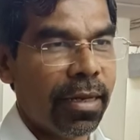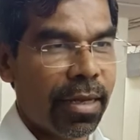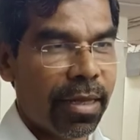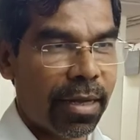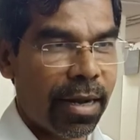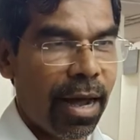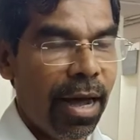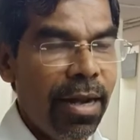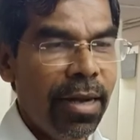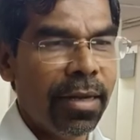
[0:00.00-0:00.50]

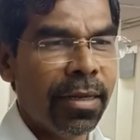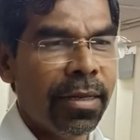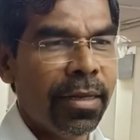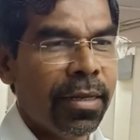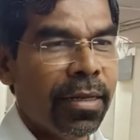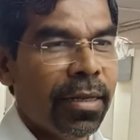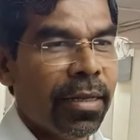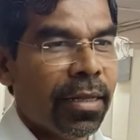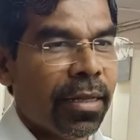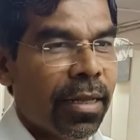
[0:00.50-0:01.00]
இதனால்
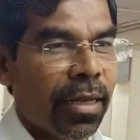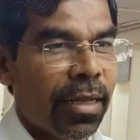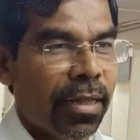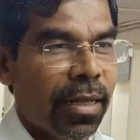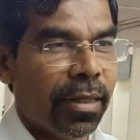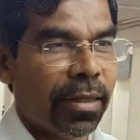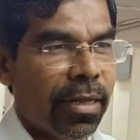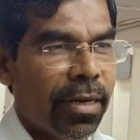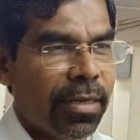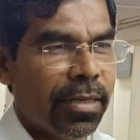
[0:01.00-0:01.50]

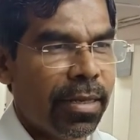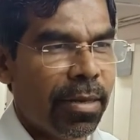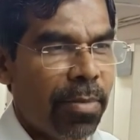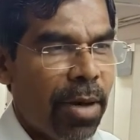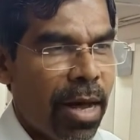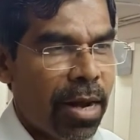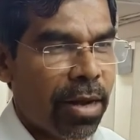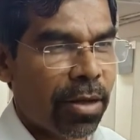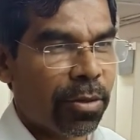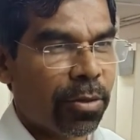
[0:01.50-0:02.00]
இந்த திருச்சி
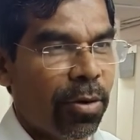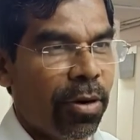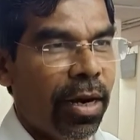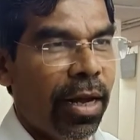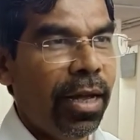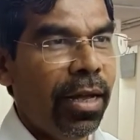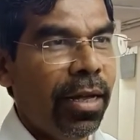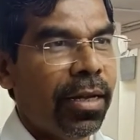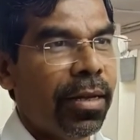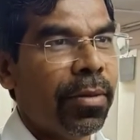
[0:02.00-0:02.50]
மாநகரத்தில்
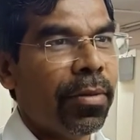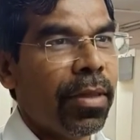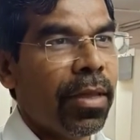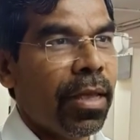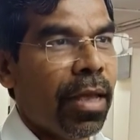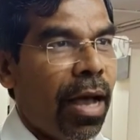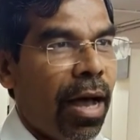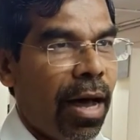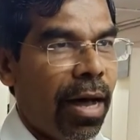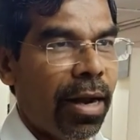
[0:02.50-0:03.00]
உள்ள
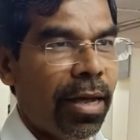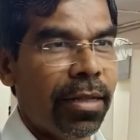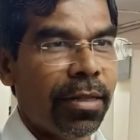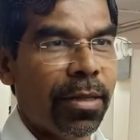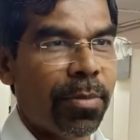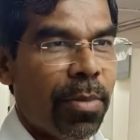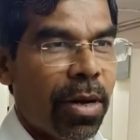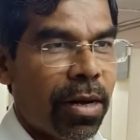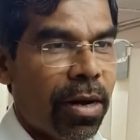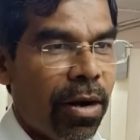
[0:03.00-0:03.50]

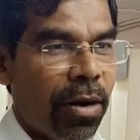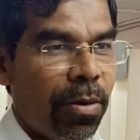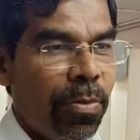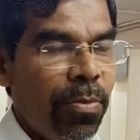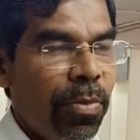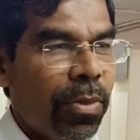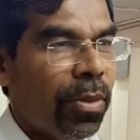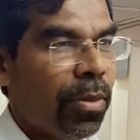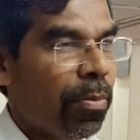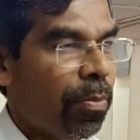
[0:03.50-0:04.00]
அனைத்து
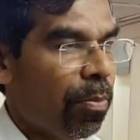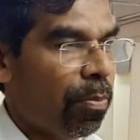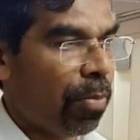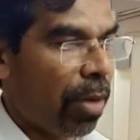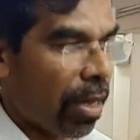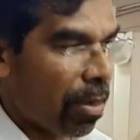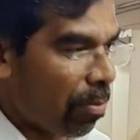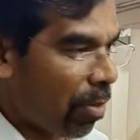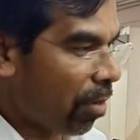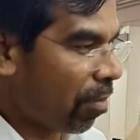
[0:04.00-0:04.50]
மக்களும்
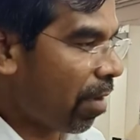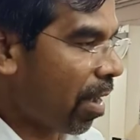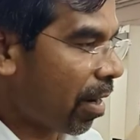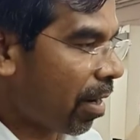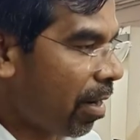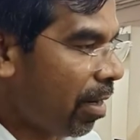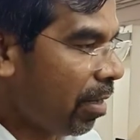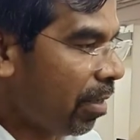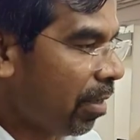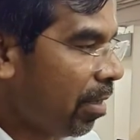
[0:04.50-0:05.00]

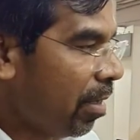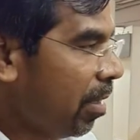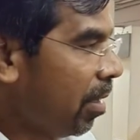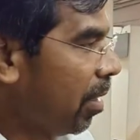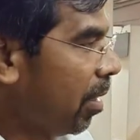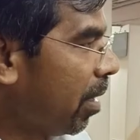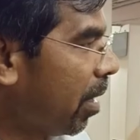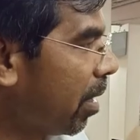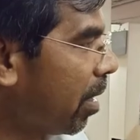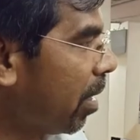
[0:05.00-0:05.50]
பயன்பெறுவார்கள்
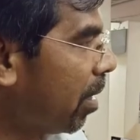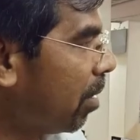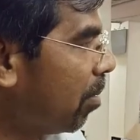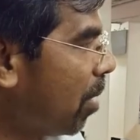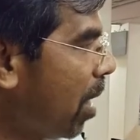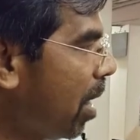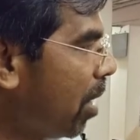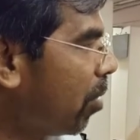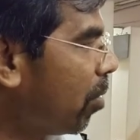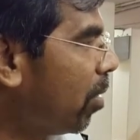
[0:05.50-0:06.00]
எங்களது
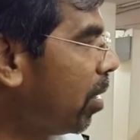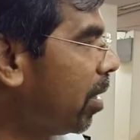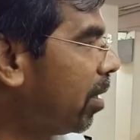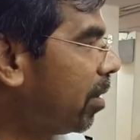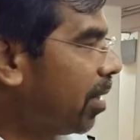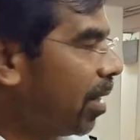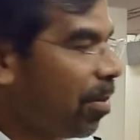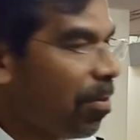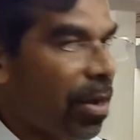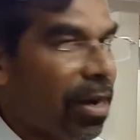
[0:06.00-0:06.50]
மாணவருடைய
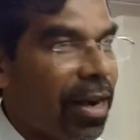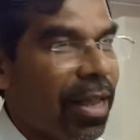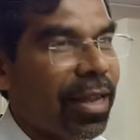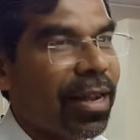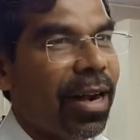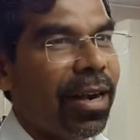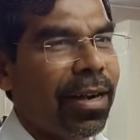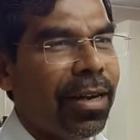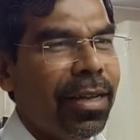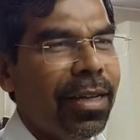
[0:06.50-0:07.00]
திறமைகளை
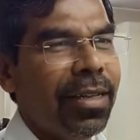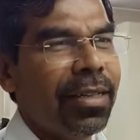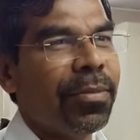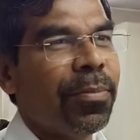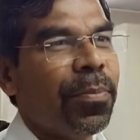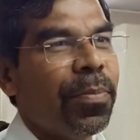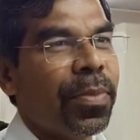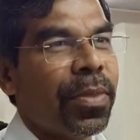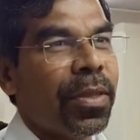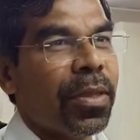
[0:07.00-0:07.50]
கண்டு
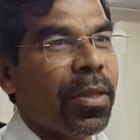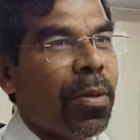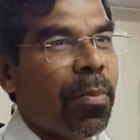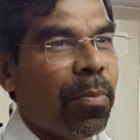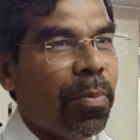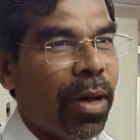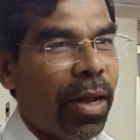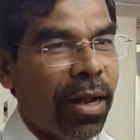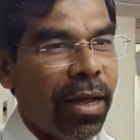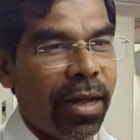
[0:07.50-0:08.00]

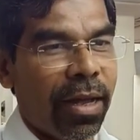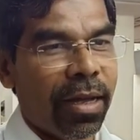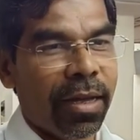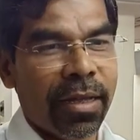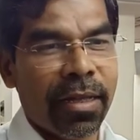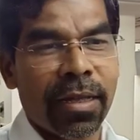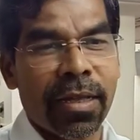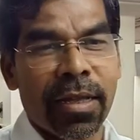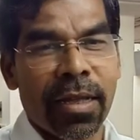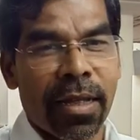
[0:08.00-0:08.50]
பல
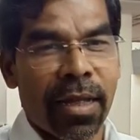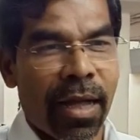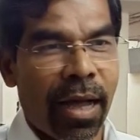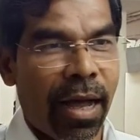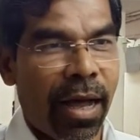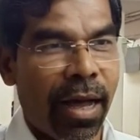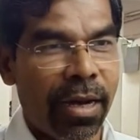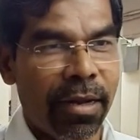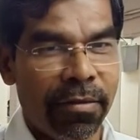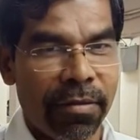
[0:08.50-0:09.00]

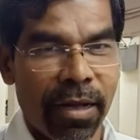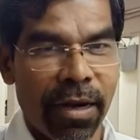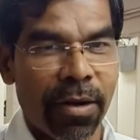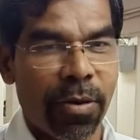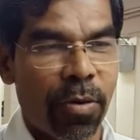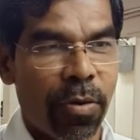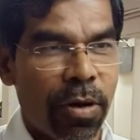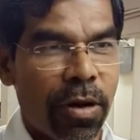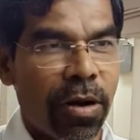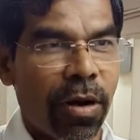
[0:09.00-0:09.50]

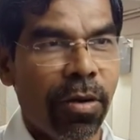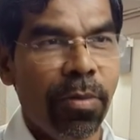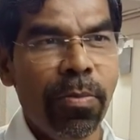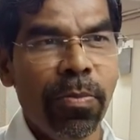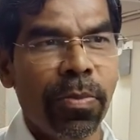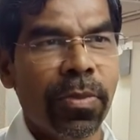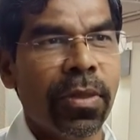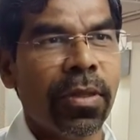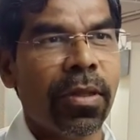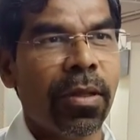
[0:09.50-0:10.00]
அறிவியல் குழுக்களும்
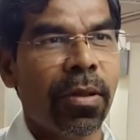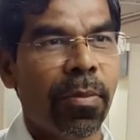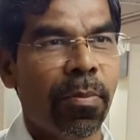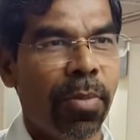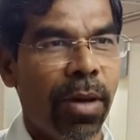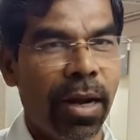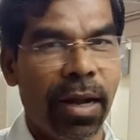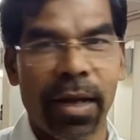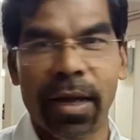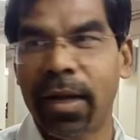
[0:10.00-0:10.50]

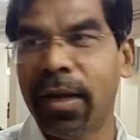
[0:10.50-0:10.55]
பல